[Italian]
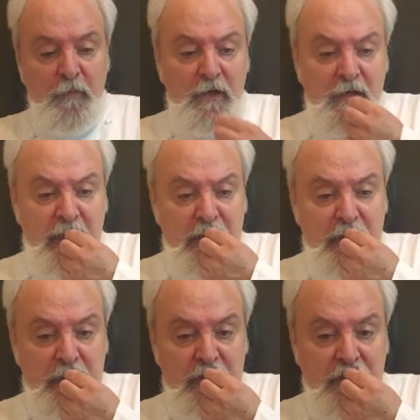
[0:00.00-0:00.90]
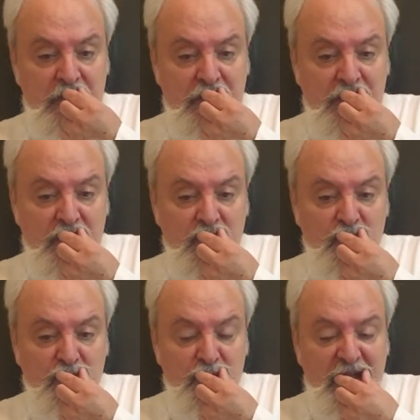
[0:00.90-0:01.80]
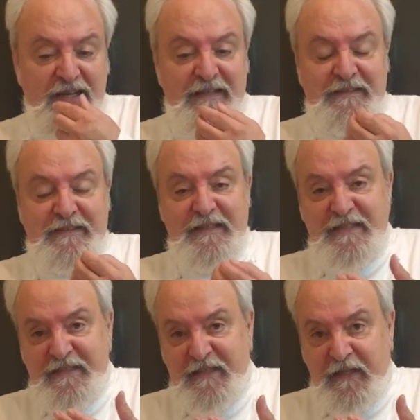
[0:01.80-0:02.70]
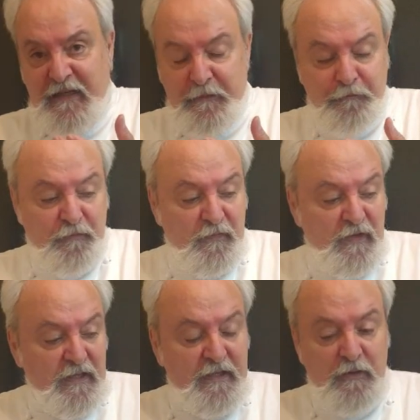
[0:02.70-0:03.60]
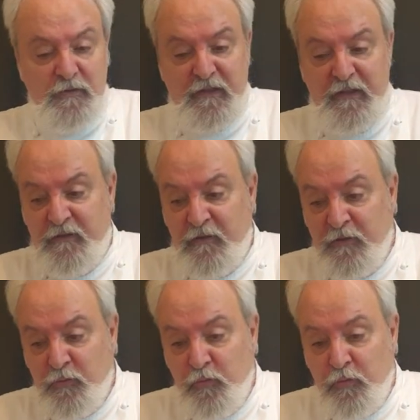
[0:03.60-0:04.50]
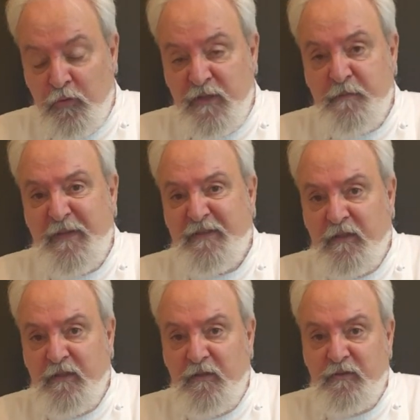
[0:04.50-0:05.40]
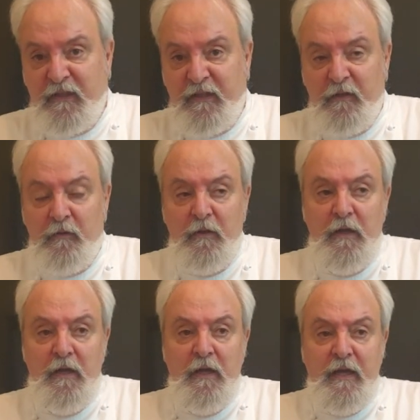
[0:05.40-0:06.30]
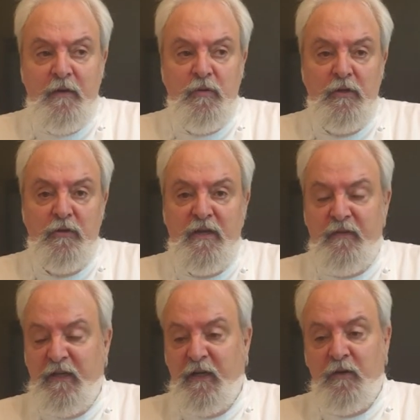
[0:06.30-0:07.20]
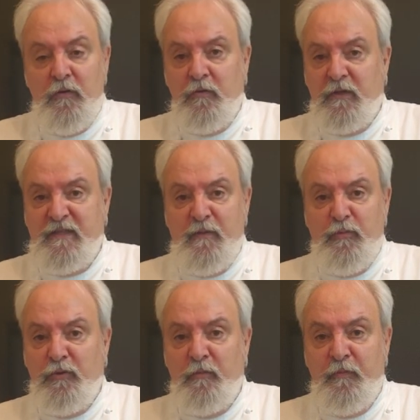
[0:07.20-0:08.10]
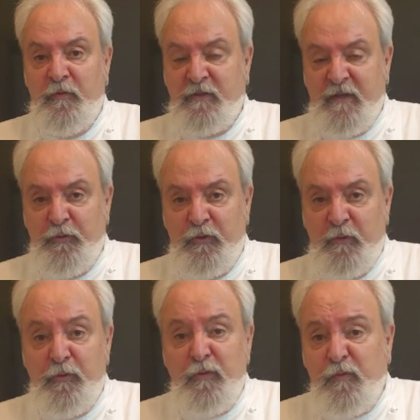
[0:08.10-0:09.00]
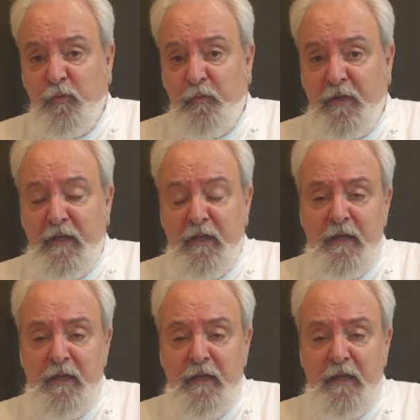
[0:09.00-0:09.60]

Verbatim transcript: la, eh, la caratteristica del grano te- eh, duro rispetto al grano tenero è quello di avere colore, sapuro, sapore, profumi